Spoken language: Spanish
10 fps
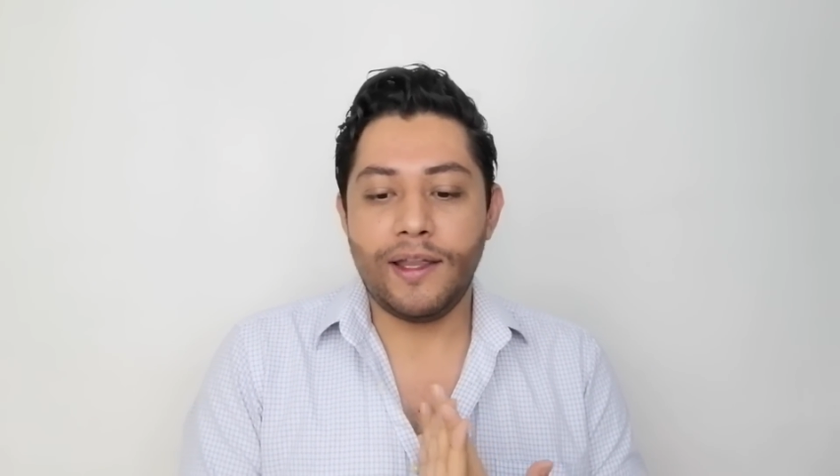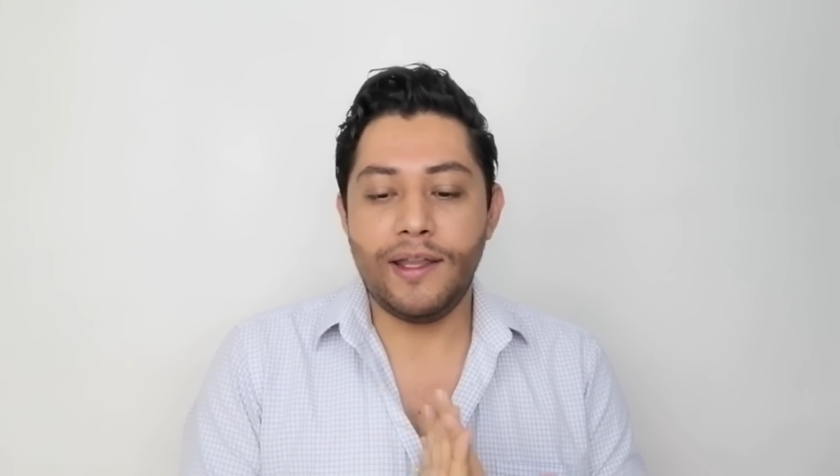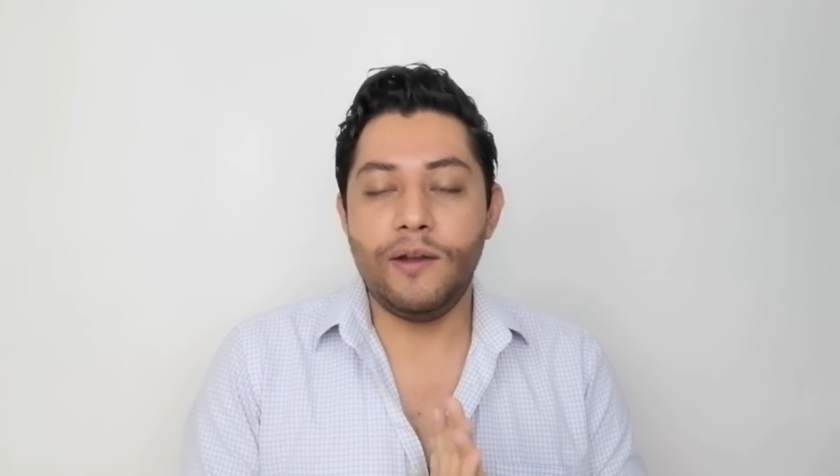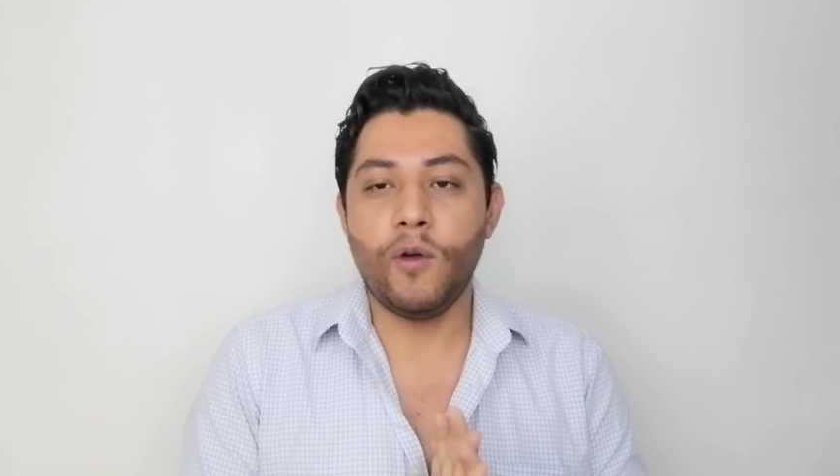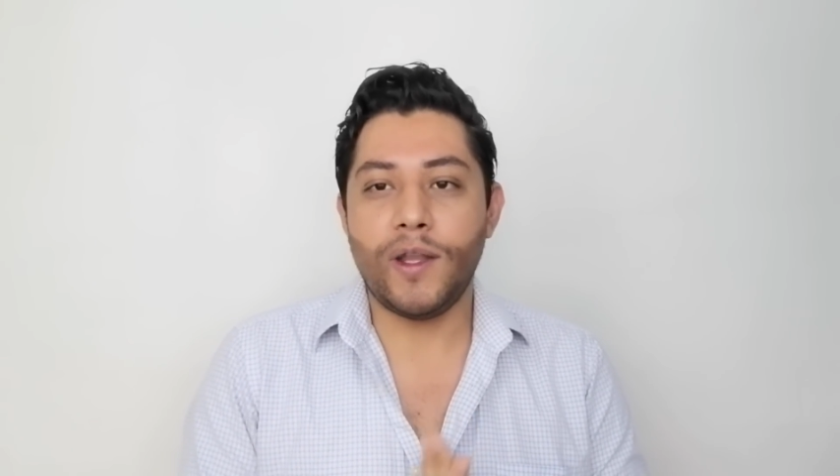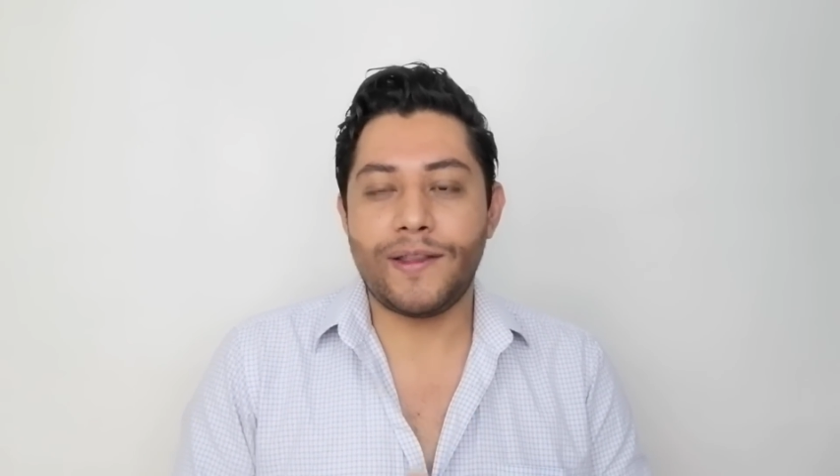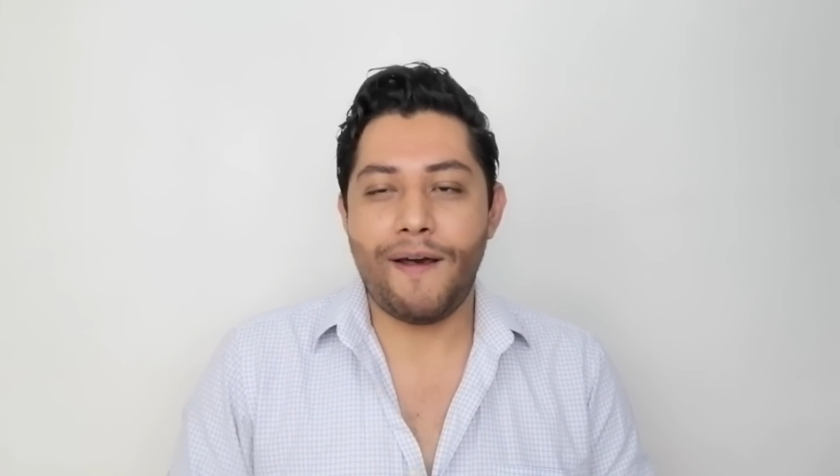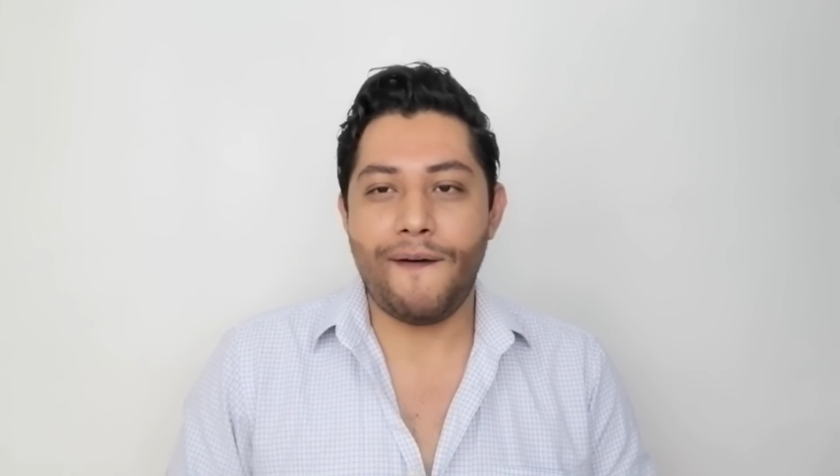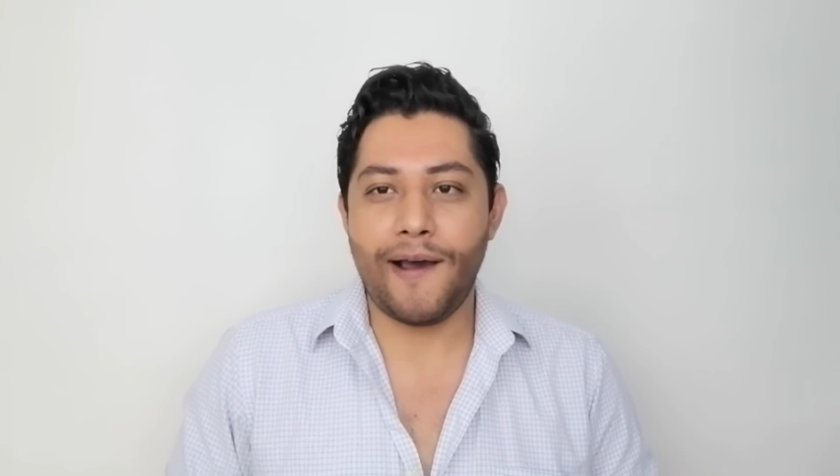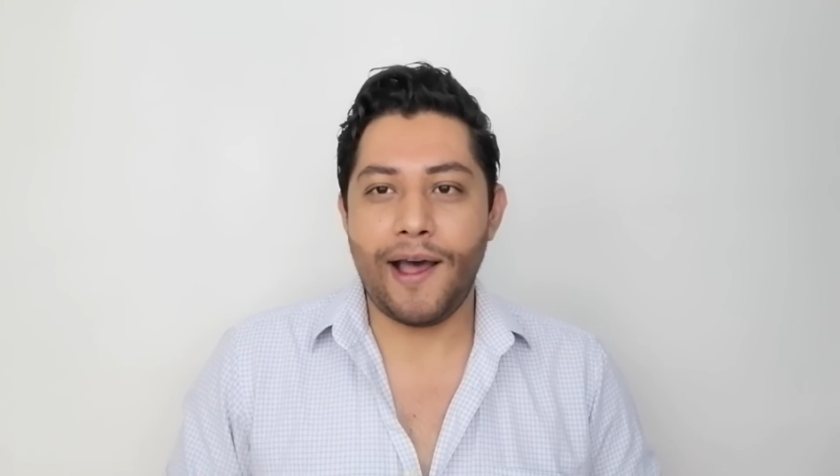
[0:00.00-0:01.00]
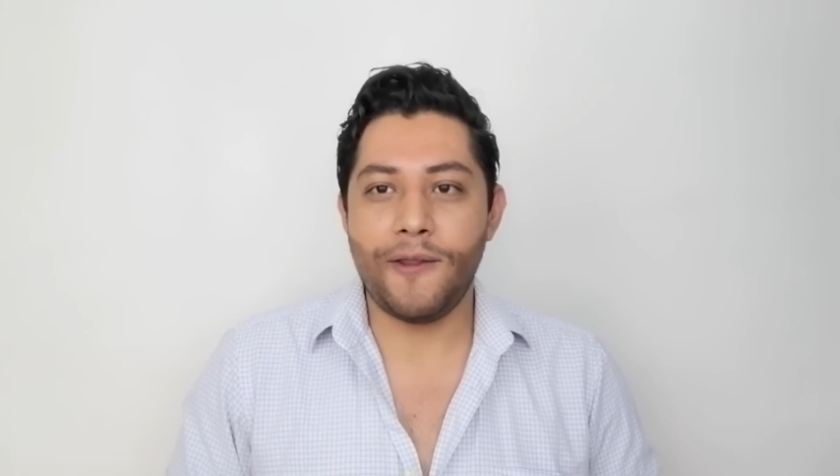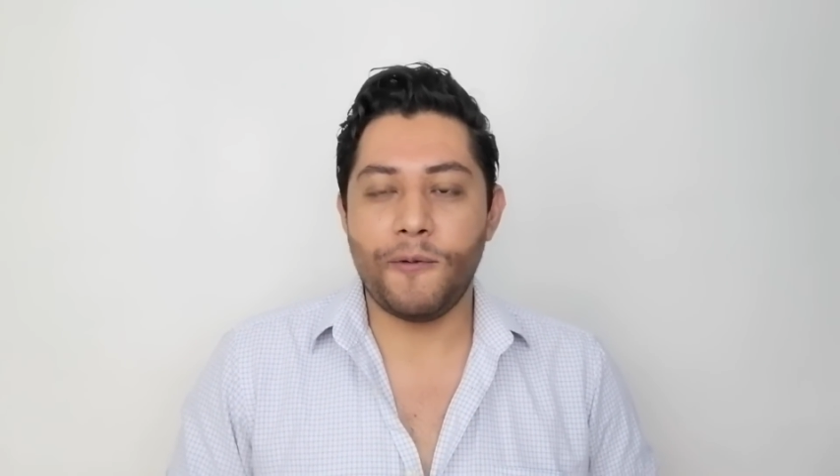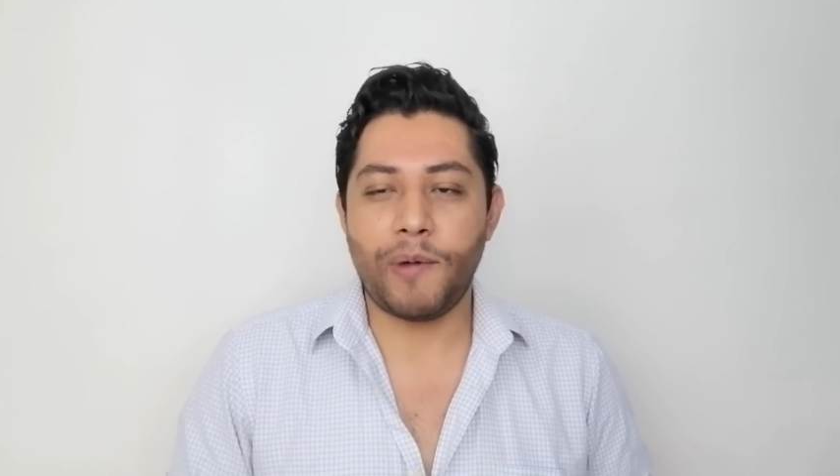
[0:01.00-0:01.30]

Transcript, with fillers: Y lo he trabajado